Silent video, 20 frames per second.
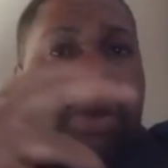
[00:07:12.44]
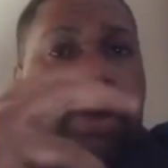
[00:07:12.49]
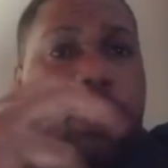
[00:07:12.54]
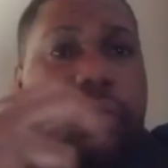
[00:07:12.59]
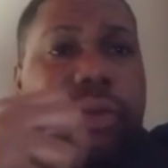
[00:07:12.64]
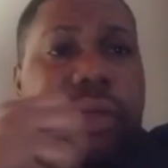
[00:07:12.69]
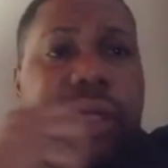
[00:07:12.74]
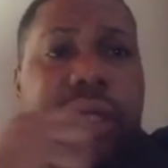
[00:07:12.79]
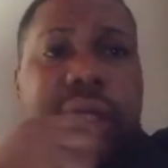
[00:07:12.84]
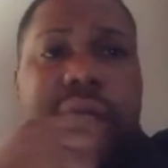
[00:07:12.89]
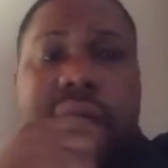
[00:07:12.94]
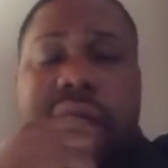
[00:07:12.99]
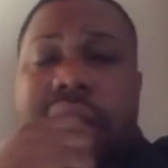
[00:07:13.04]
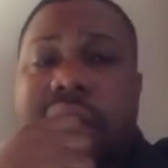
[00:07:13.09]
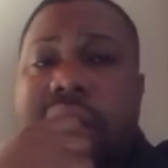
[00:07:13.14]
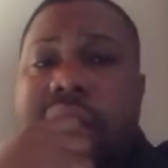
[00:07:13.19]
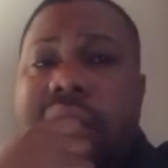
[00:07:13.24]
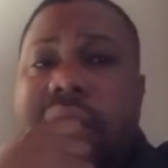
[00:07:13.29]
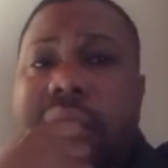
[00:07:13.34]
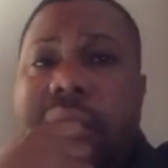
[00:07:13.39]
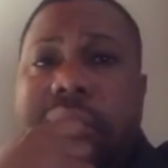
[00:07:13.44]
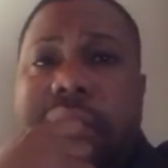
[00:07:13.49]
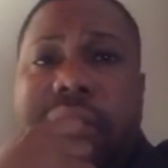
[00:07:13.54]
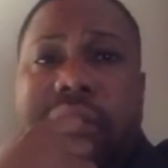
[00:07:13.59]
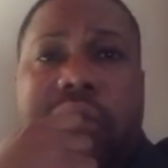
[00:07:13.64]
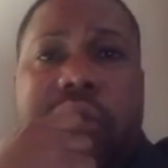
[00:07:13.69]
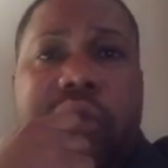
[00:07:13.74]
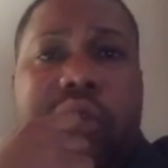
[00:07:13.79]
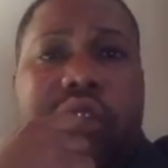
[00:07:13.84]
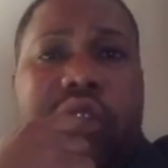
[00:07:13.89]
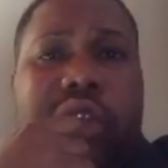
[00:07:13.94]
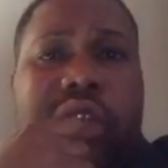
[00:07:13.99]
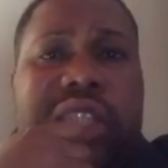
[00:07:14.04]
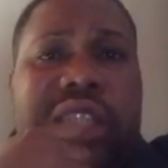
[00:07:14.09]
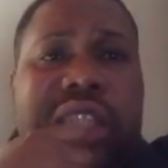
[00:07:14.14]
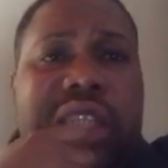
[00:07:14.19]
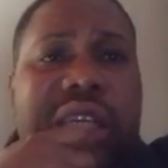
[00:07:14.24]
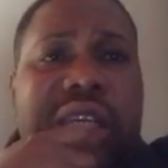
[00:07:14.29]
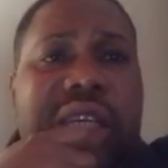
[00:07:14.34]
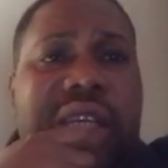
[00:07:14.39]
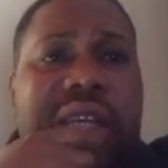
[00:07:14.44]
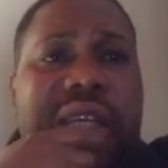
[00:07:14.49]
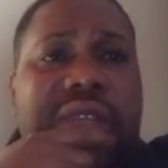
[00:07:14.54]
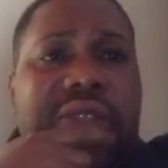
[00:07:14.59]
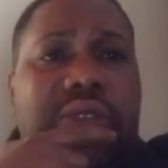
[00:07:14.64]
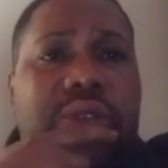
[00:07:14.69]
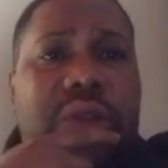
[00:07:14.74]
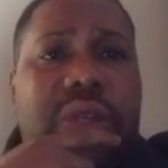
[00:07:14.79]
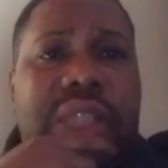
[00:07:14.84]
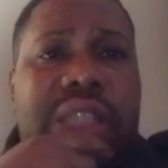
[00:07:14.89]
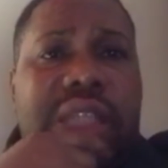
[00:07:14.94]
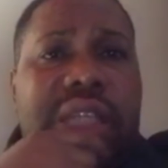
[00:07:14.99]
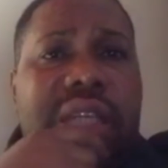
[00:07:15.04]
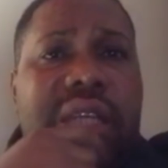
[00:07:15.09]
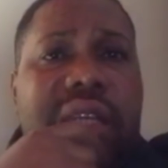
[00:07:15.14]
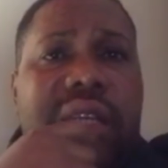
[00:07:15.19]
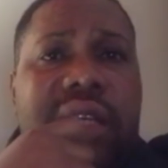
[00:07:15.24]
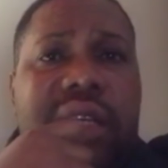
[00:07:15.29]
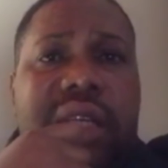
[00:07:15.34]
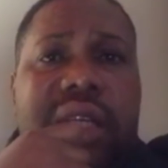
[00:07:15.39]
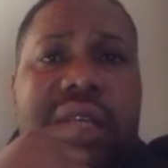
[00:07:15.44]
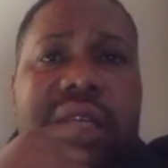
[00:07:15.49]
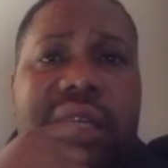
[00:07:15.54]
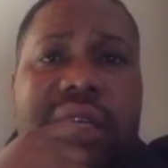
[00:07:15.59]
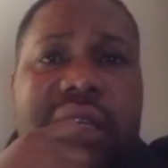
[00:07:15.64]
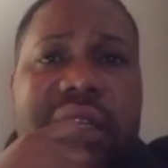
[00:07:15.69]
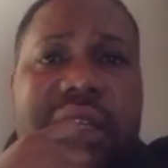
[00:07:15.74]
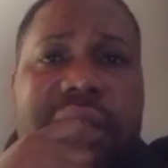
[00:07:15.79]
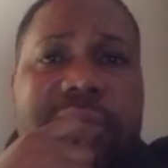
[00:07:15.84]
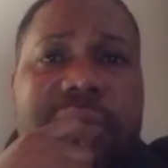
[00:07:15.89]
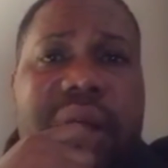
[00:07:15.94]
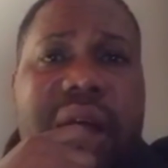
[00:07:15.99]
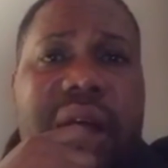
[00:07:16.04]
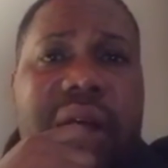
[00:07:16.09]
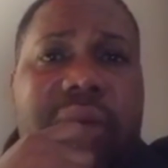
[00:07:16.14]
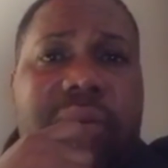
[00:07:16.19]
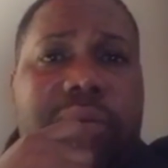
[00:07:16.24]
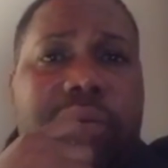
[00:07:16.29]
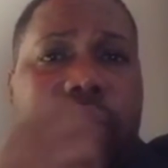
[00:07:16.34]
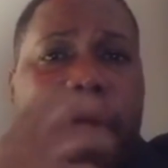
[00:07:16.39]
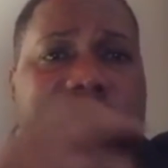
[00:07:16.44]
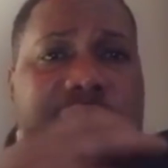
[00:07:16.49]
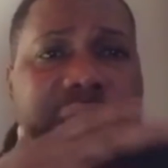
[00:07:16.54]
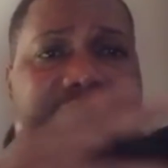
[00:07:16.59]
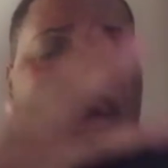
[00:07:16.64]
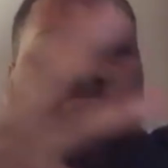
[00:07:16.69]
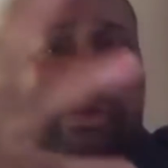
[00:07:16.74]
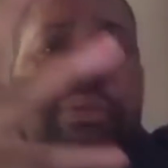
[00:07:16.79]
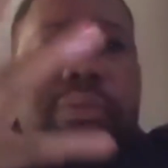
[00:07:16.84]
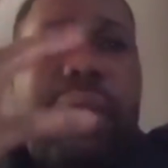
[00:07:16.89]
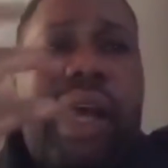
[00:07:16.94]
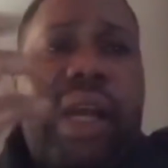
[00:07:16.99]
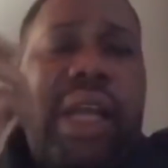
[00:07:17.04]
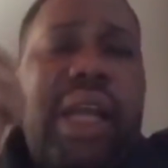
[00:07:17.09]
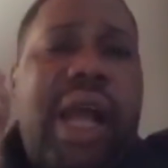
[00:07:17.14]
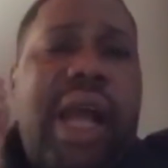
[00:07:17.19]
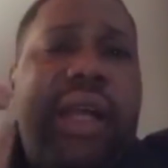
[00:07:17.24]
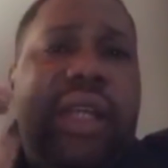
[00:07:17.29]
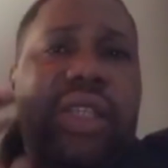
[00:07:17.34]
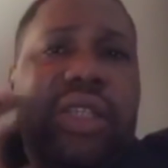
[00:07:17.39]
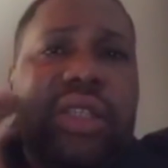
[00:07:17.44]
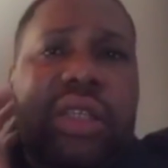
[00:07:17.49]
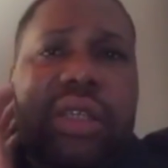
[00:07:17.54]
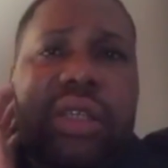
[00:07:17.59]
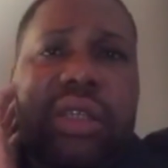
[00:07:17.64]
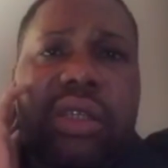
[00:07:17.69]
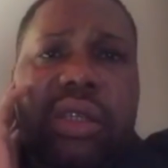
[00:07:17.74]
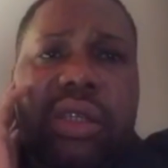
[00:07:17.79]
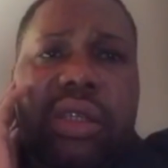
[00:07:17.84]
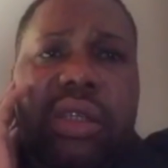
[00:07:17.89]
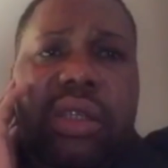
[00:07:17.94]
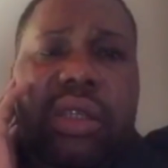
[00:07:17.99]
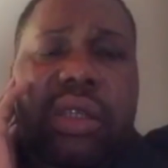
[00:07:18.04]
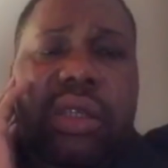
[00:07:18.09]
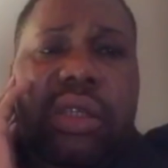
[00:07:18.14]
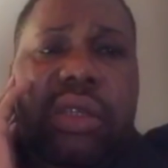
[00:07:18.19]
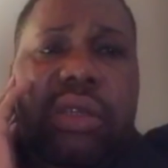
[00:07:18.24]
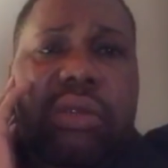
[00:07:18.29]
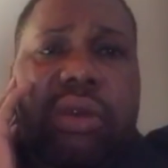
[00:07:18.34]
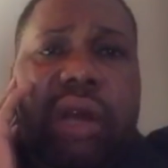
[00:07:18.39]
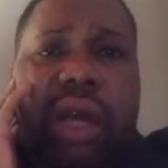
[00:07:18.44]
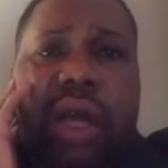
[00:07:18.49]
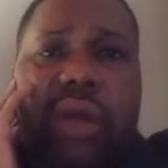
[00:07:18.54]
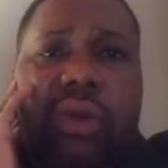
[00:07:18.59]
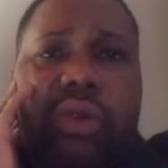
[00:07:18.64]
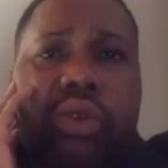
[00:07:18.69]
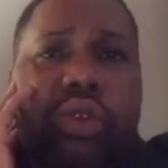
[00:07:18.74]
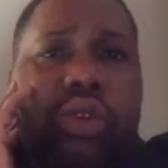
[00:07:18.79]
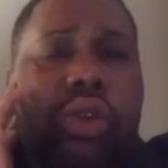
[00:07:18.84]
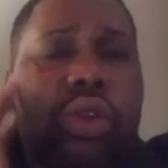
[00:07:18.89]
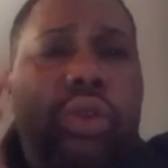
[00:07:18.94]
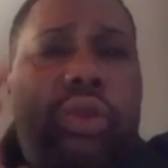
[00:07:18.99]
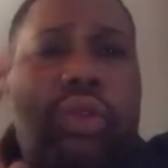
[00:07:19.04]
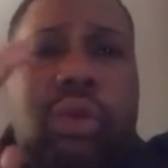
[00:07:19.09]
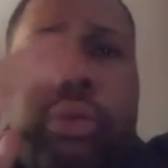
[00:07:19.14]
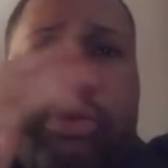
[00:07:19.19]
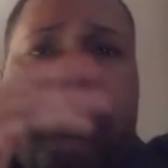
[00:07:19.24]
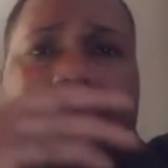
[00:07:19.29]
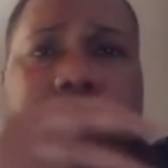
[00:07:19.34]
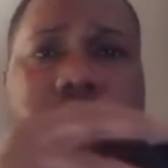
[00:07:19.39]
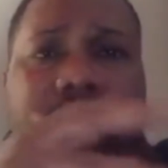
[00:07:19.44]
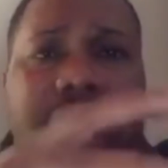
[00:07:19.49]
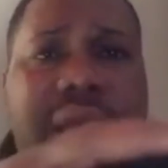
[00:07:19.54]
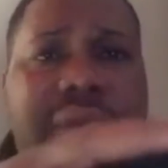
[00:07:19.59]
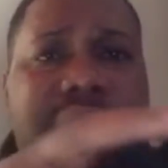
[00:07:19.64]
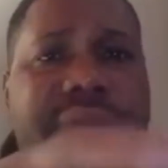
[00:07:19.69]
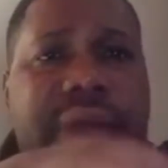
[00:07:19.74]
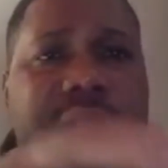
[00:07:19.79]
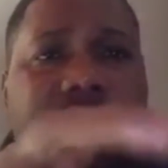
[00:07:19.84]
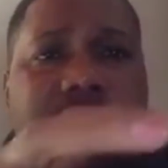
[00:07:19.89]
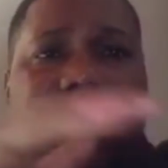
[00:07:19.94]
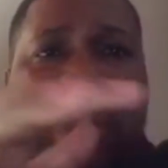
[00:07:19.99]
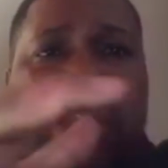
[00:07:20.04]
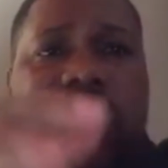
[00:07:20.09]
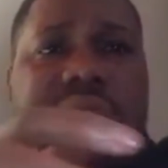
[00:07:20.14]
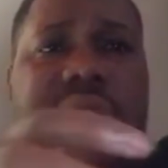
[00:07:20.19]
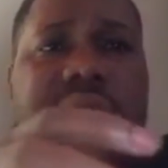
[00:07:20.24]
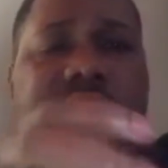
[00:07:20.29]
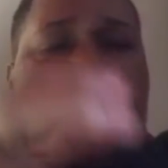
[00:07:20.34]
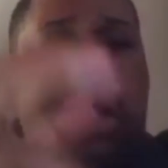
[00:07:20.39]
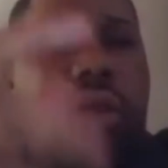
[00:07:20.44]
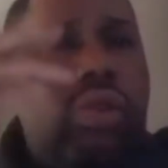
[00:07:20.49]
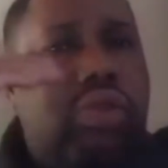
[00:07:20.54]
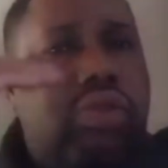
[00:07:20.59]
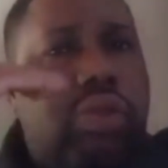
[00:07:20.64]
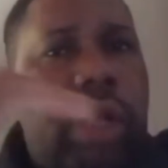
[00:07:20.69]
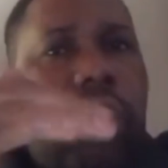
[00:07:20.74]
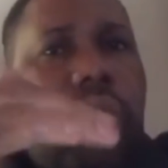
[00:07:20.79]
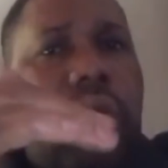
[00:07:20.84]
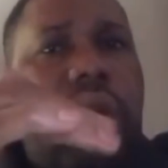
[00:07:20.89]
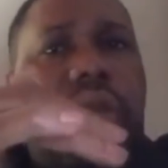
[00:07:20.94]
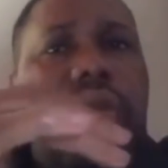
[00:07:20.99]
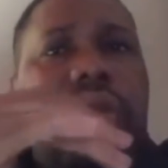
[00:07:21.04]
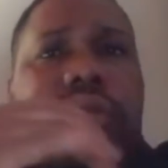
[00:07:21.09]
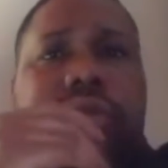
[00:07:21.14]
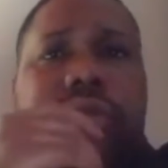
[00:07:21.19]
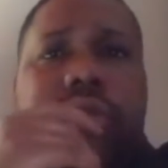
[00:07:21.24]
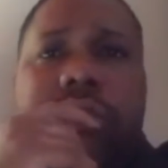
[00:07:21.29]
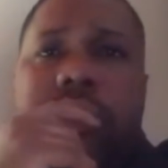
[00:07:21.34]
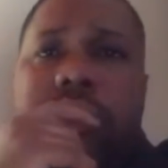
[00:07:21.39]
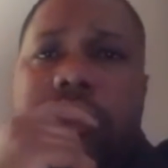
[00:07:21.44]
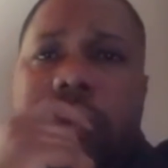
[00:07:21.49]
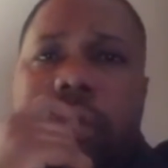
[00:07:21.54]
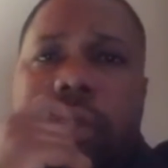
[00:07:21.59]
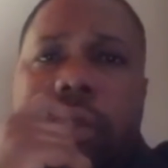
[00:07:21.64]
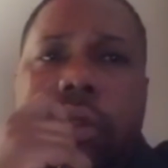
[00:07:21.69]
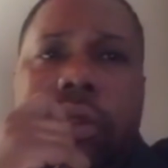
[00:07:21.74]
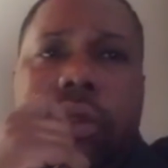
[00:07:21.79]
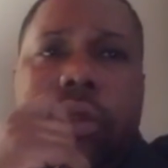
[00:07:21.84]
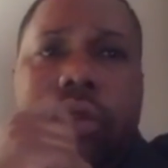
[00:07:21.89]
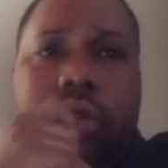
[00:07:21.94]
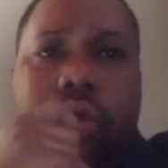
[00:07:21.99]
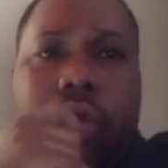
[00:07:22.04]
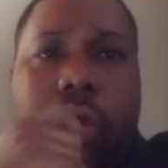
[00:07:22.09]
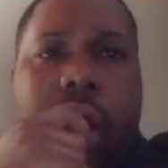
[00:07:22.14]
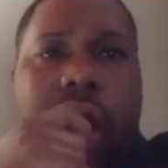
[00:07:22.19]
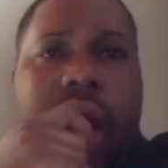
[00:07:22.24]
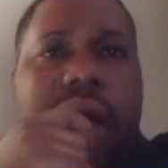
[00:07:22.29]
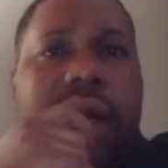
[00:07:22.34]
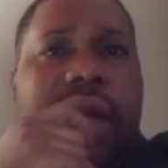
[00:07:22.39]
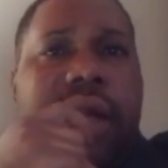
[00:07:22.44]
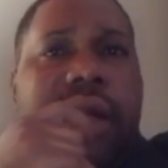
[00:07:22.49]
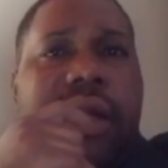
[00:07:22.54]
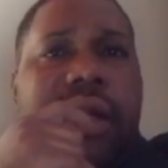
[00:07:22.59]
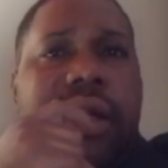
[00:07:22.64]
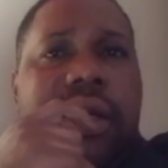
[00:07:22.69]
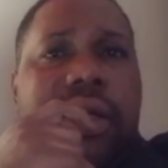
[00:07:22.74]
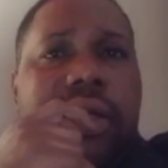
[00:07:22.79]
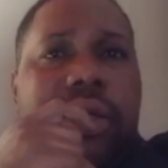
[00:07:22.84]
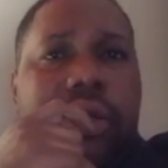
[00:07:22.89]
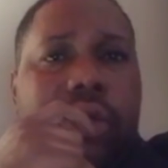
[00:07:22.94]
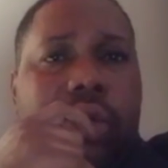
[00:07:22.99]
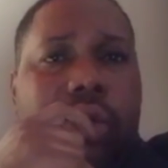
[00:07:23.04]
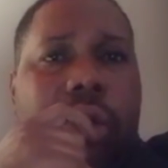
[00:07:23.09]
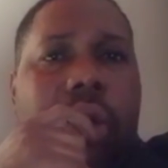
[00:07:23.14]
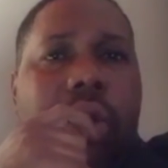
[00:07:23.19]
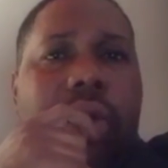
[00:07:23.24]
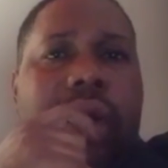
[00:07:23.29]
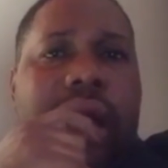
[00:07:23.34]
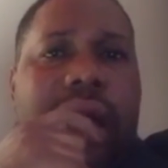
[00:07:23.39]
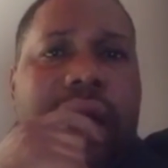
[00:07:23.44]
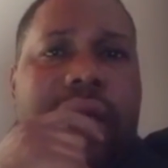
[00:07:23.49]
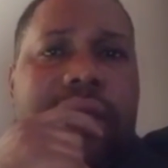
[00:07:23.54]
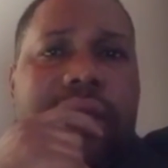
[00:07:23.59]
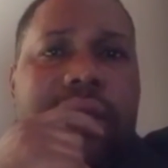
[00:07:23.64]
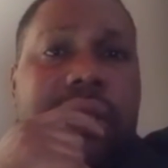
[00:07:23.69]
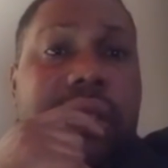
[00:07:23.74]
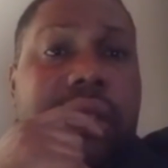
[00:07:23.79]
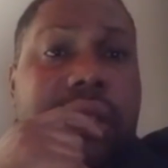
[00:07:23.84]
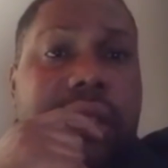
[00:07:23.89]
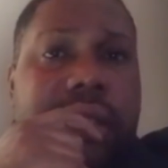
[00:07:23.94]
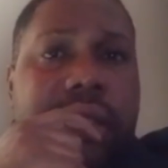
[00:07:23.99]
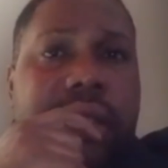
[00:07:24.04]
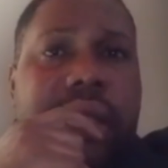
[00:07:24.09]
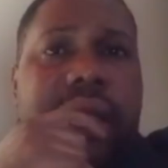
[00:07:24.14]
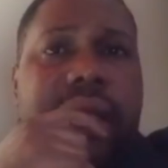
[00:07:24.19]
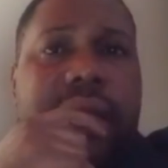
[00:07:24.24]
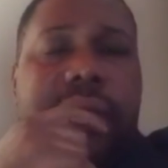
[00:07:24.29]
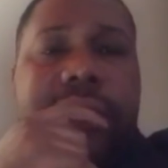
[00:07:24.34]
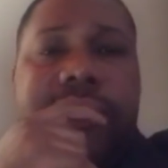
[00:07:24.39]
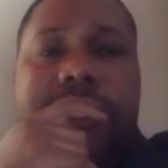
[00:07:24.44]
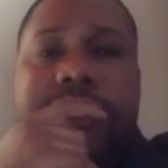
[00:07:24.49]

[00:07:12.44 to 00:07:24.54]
vie, parce que sorcier et les sorciers, n'est-ce pas, ont bloqué votre mariage. Voilà, ou d'autres ont bloqué la fécondité. Soyez au rendez-vous. 3, du 3 au 4, ici à Lyon.